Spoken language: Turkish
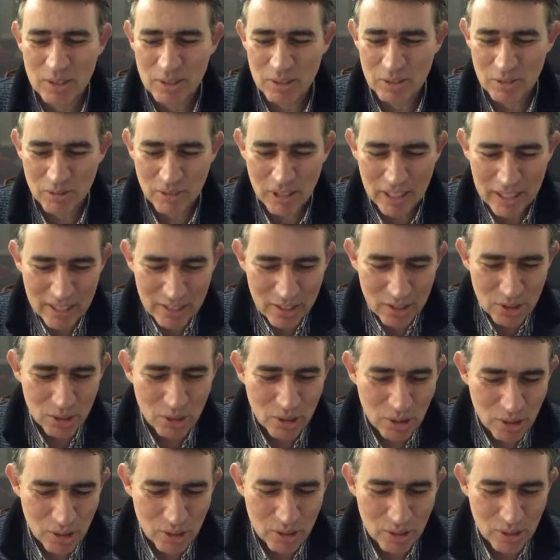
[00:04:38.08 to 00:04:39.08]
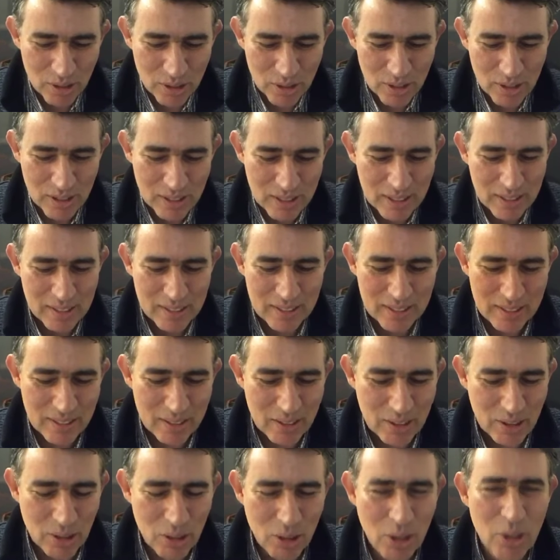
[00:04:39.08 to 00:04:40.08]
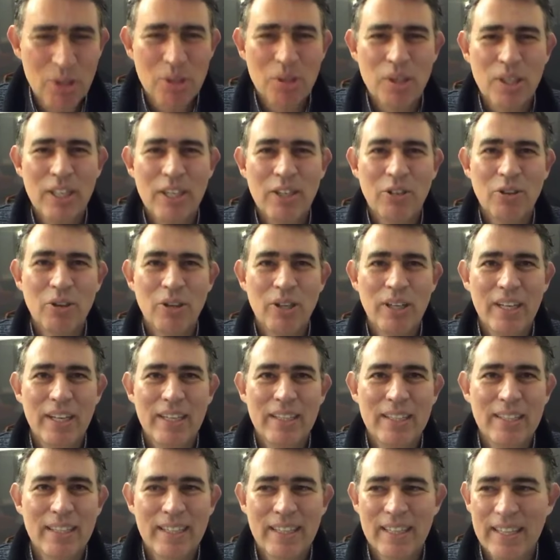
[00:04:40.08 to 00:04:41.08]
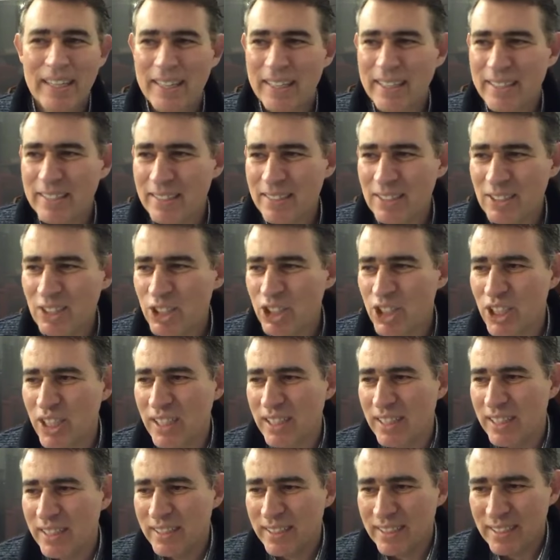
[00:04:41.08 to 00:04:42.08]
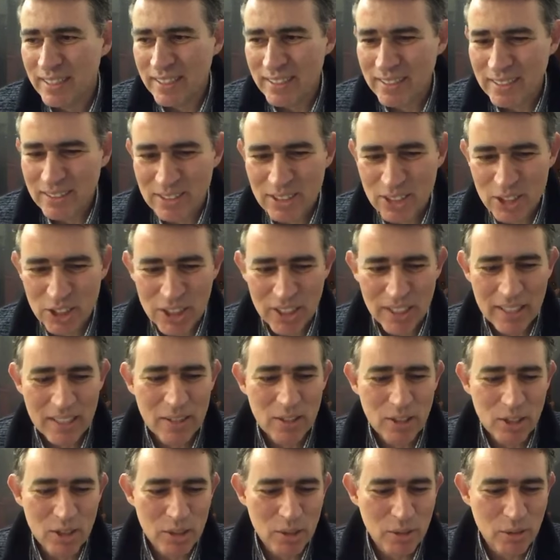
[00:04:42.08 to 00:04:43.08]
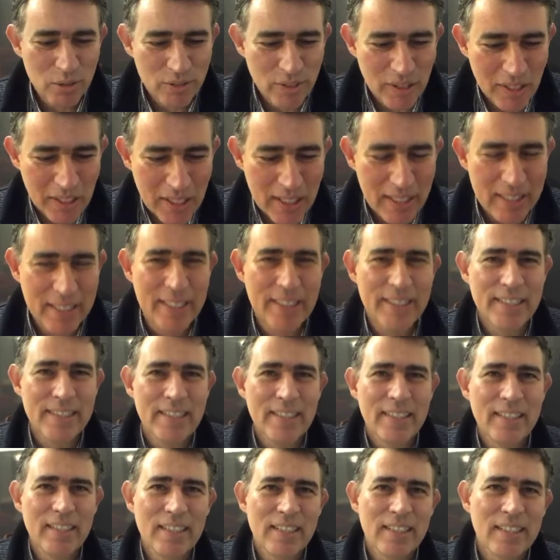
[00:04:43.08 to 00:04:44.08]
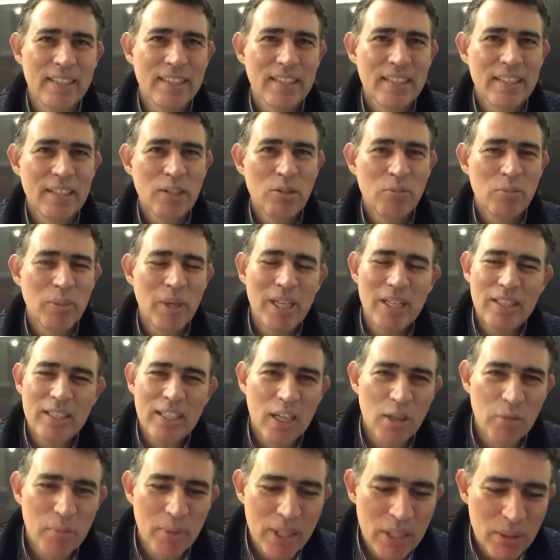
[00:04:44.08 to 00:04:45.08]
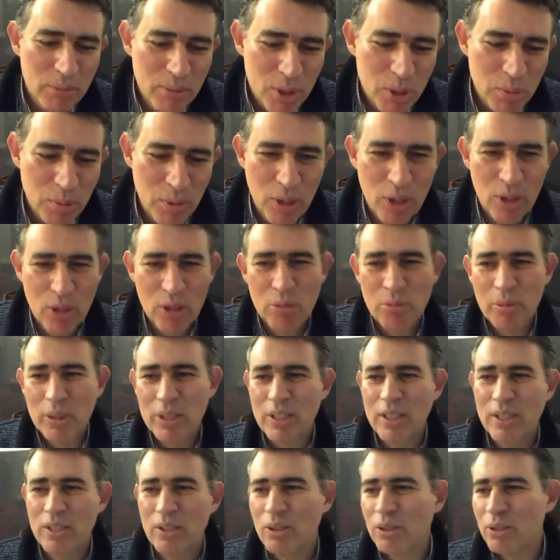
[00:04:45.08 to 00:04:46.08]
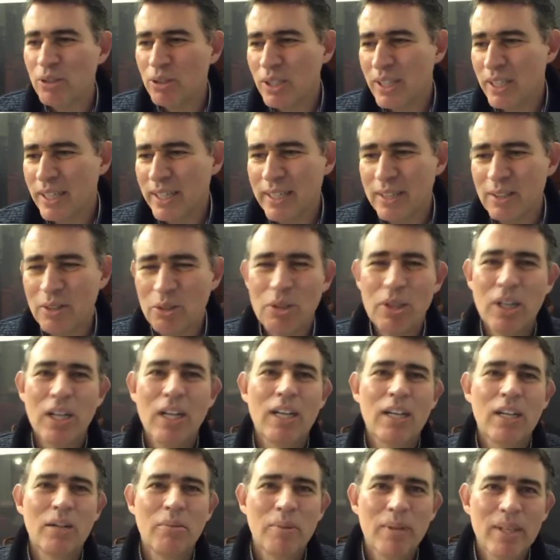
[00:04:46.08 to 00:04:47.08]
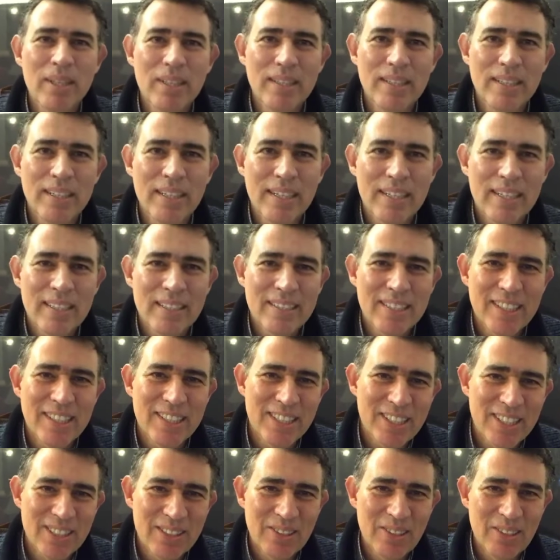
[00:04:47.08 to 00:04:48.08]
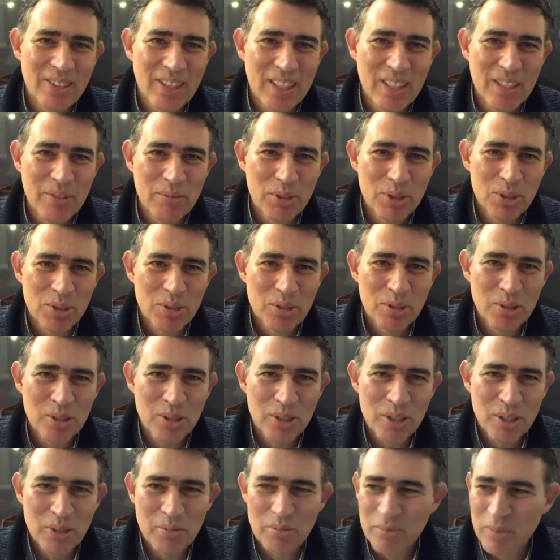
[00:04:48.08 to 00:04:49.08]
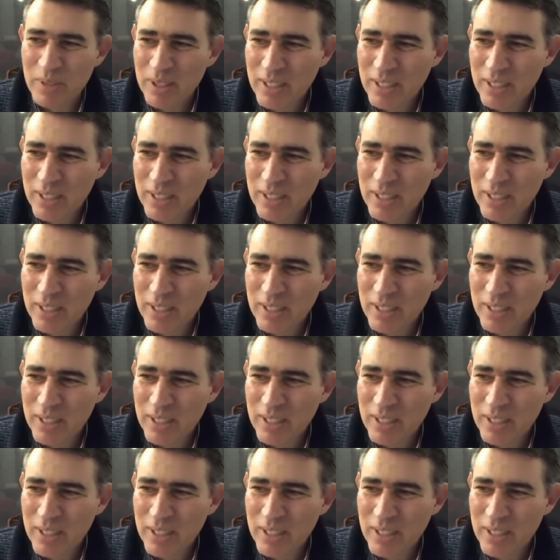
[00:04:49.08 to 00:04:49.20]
varını yoğunu e, ortaya koyanlara, nice e, nice e, felaketleri belki haberimiz bile olmadan önleyen o kahramanlara teşekkürlerimi sunuyorum.